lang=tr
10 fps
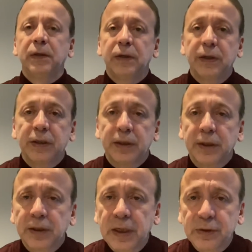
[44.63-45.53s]

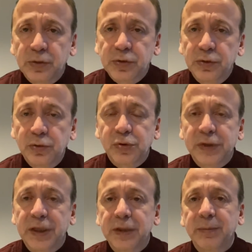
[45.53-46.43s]
e, kadrosunu
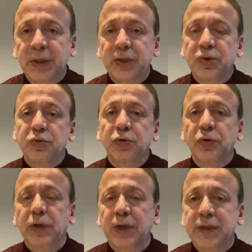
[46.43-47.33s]
güçlendirmek istiyor
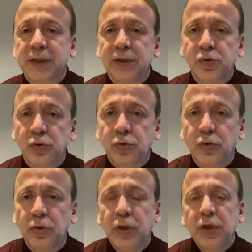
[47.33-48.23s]
Galatasaray.
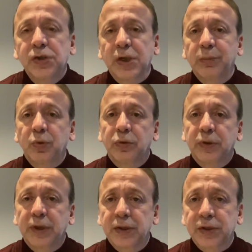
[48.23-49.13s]
Çünkü
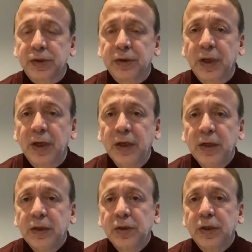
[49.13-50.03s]
şampiyonluk yarışında
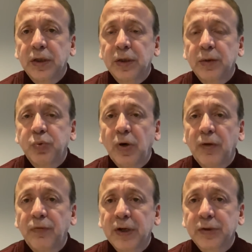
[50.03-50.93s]
e, puan
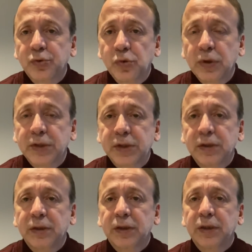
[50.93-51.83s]
farkı çok
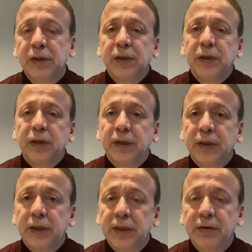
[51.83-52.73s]
açıldı. E,
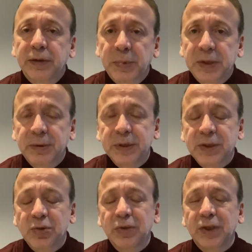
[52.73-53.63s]
evet
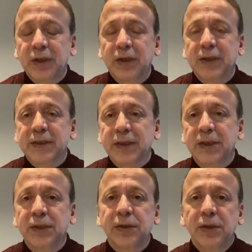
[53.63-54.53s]
matematiksel olarak
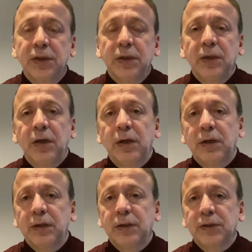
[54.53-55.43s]
Galatasaray'ın
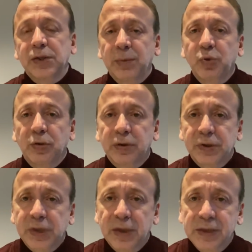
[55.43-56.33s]
e, şampiyonluk
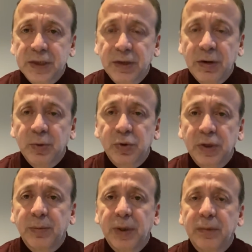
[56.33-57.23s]
şansı devam ediyor
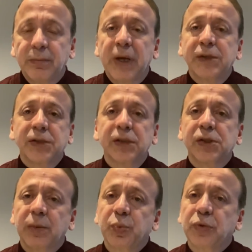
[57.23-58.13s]
ama bence
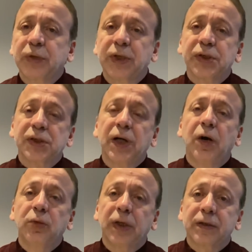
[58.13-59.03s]
şampiyonluk yarışına
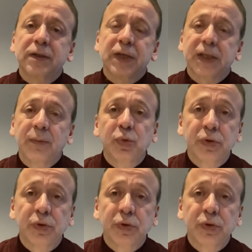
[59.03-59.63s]
havlu attı. Zaten bütün